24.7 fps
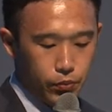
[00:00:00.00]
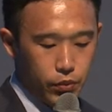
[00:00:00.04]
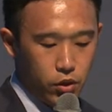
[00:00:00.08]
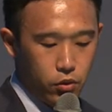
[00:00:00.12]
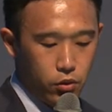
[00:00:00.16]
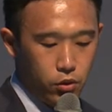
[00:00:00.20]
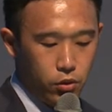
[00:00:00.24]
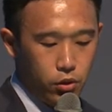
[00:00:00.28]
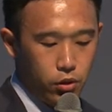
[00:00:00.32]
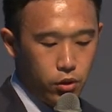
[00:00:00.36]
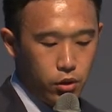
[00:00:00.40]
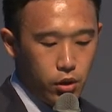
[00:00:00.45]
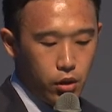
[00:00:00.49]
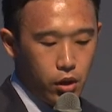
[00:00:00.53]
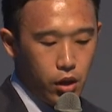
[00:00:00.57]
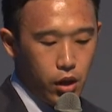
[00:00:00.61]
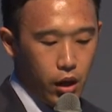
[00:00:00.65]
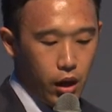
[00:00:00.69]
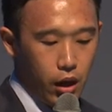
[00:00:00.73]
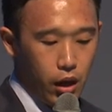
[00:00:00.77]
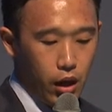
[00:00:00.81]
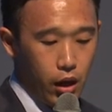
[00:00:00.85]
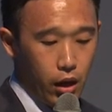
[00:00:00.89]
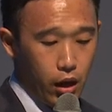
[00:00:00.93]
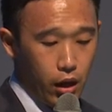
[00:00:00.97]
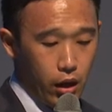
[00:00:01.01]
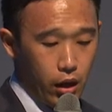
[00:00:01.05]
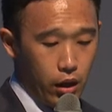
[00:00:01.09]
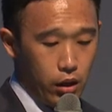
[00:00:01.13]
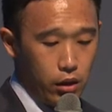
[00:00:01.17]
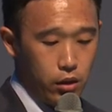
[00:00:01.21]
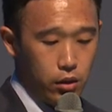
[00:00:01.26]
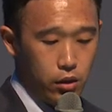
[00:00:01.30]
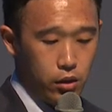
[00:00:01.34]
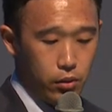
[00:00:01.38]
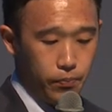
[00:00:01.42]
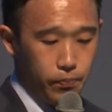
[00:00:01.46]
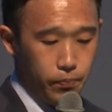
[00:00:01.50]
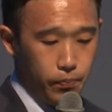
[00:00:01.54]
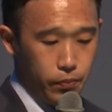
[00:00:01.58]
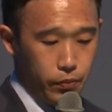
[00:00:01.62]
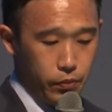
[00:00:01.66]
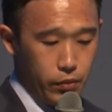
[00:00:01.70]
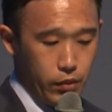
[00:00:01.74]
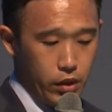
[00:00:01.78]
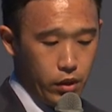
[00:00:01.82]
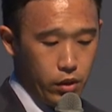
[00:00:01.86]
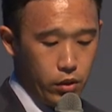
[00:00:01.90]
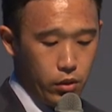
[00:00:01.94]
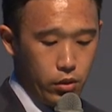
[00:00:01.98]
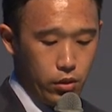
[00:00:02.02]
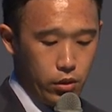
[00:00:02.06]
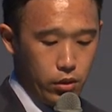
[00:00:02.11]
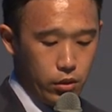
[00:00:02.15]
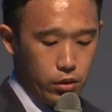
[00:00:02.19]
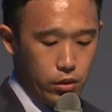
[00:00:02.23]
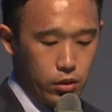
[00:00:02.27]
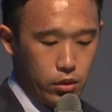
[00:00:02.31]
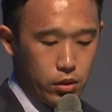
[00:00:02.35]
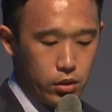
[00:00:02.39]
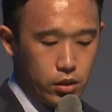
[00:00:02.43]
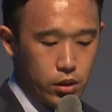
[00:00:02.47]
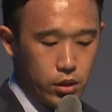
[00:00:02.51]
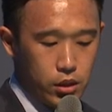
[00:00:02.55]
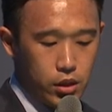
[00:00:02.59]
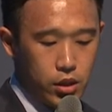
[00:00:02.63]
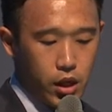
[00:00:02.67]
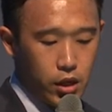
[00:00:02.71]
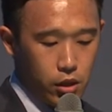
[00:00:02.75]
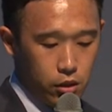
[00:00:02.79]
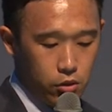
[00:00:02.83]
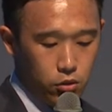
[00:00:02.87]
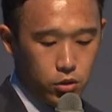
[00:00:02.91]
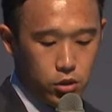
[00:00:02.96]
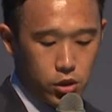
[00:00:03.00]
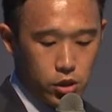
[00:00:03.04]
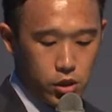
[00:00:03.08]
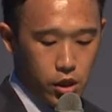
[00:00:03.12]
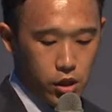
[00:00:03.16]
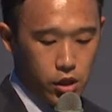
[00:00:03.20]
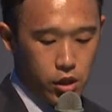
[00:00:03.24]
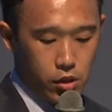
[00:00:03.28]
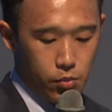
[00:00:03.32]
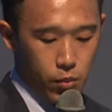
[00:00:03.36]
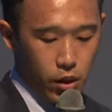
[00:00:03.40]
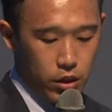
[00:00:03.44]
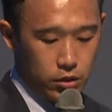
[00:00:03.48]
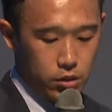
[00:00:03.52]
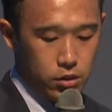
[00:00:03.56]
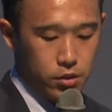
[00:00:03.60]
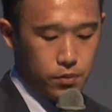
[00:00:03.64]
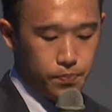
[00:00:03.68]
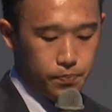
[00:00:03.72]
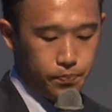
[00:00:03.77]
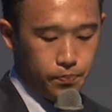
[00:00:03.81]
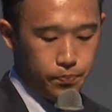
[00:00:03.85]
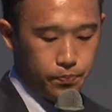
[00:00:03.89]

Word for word: を、えー、聞いたりをしていきます